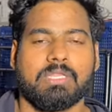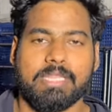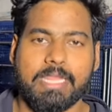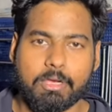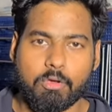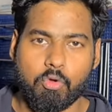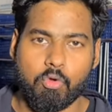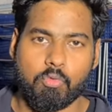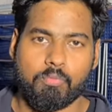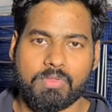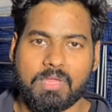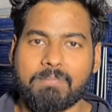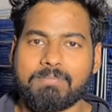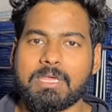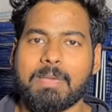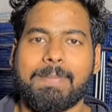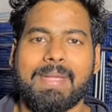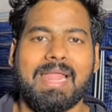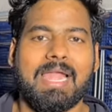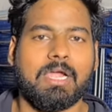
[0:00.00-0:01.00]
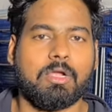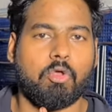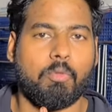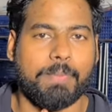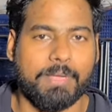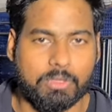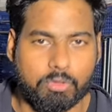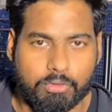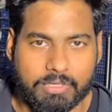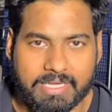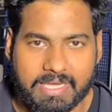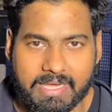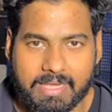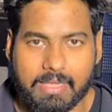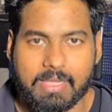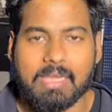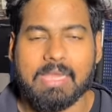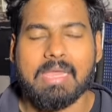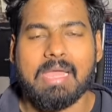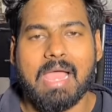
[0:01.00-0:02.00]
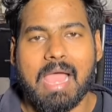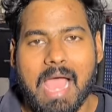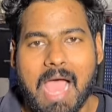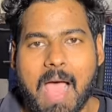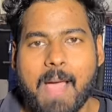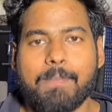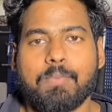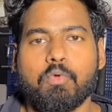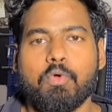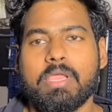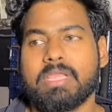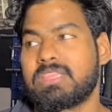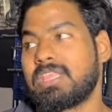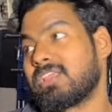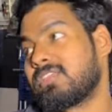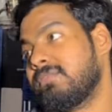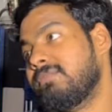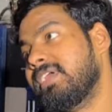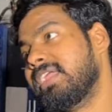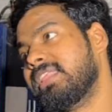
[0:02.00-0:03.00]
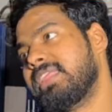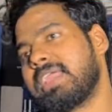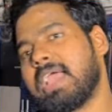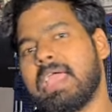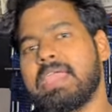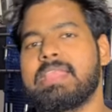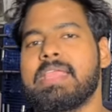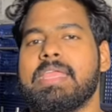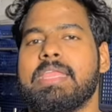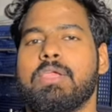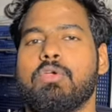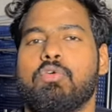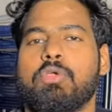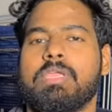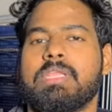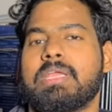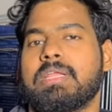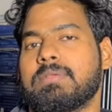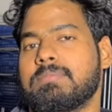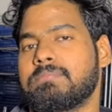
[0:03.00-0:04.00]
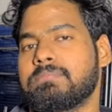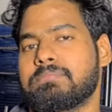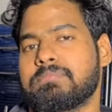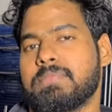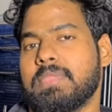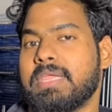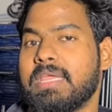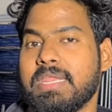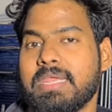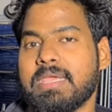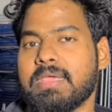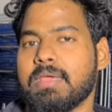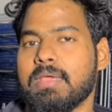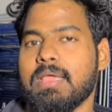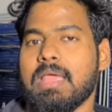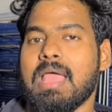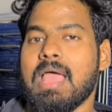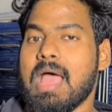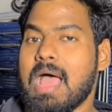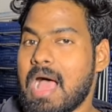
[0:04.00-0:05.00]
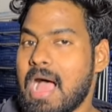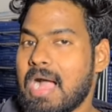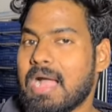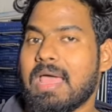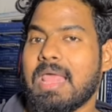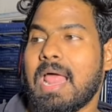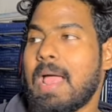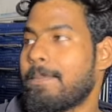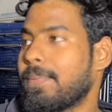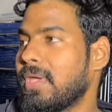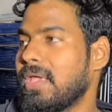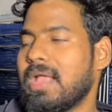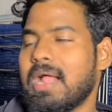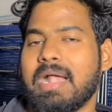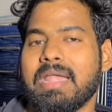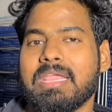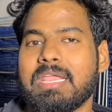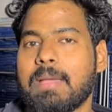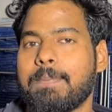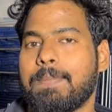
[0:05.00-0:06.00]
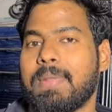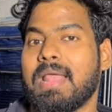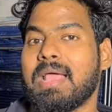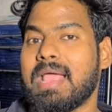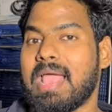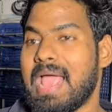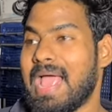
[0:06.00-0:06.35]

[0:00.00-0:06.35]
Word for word: देखो सबसे पहला टॉपिक तो ये है आपको एक तस्वीर दिखाई दे रही होगी इधर दिख रही है अगर आपकी गाड़ी का प्लग